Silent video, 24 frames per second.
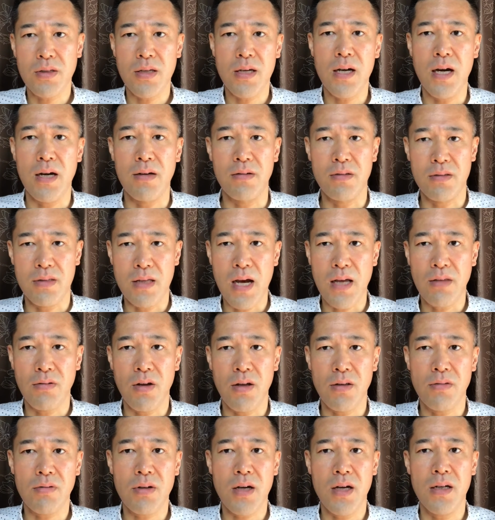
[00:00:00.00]
性があるんですね、
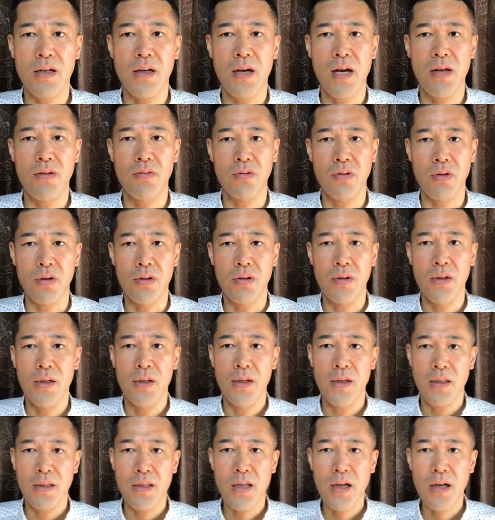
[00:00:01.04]
後々考えると。
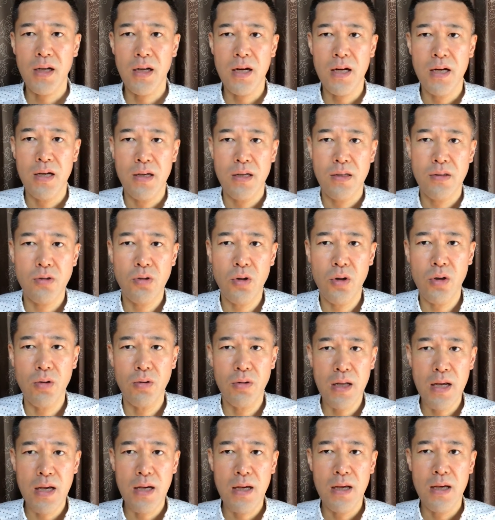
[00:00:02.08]
だからそれを
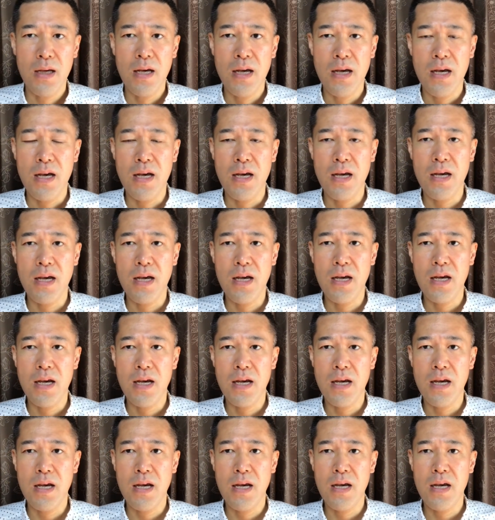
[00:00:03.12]
ね、
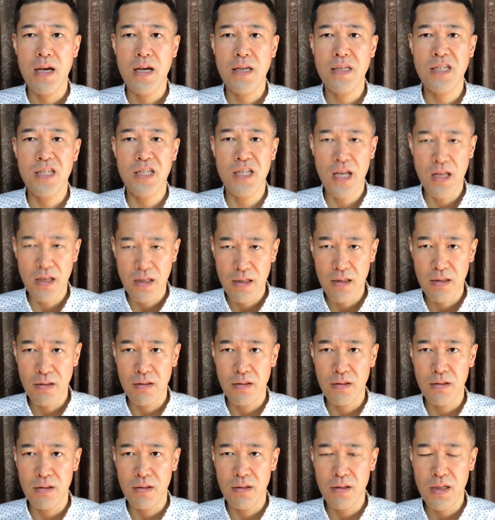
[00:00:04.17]
自然
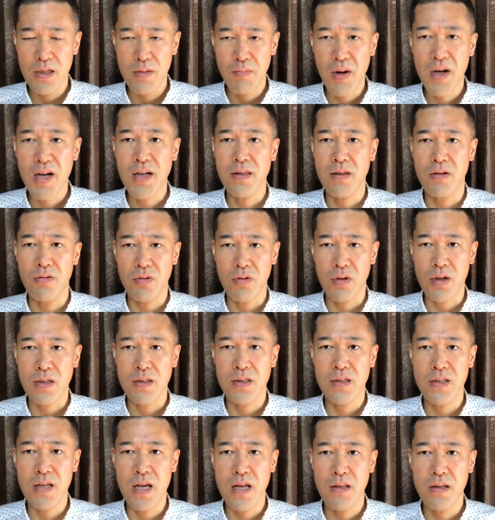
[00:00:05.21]
に任せるというか、
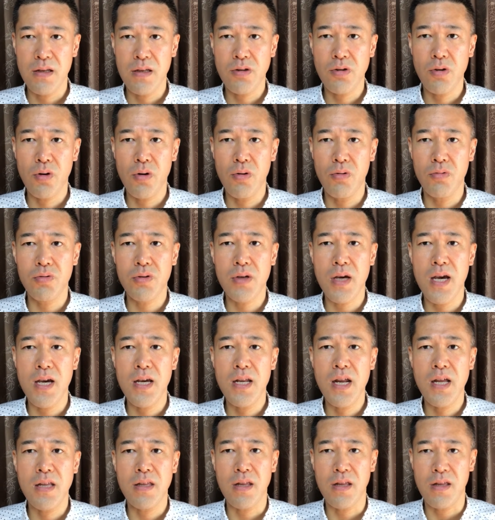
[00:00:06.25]
自然にそれを受け
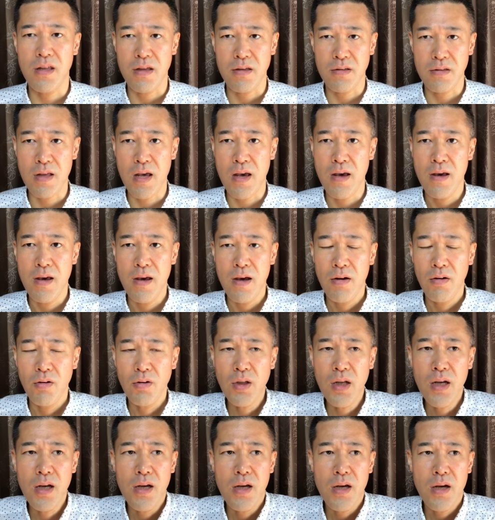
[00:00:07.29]
入れてですね、
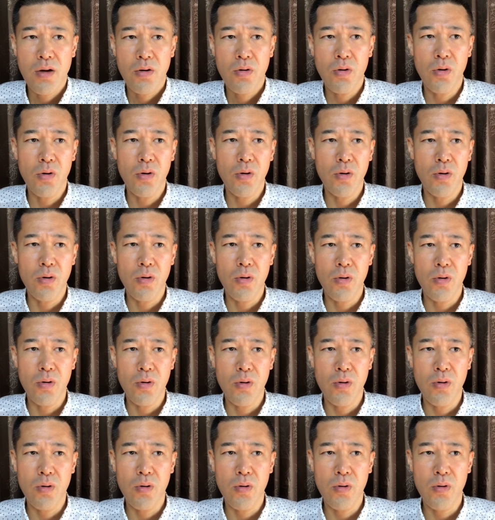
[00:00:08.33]
で
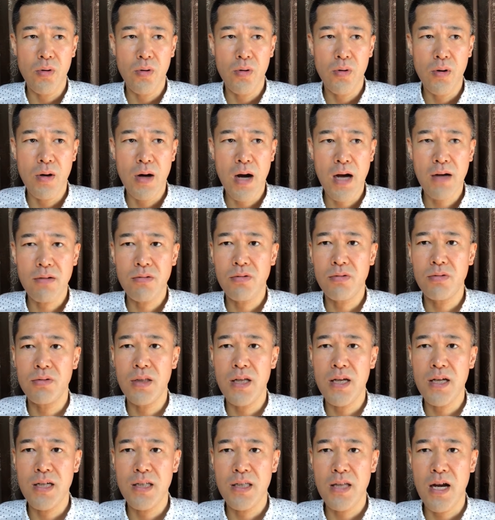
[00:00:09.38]
こう育ん
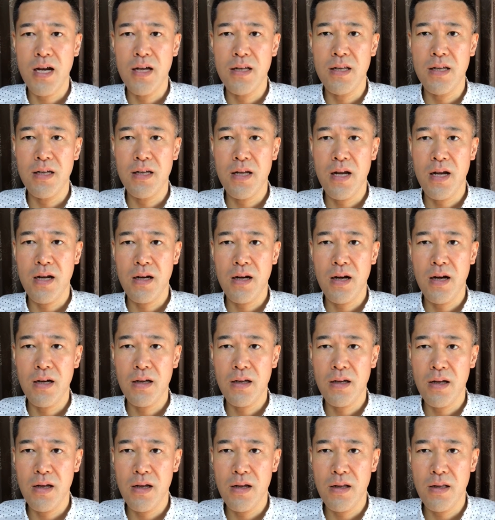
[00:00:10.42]
でいきたい人間関
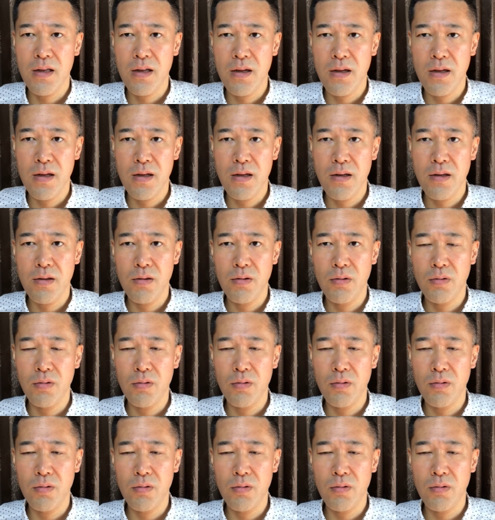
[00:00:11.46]
係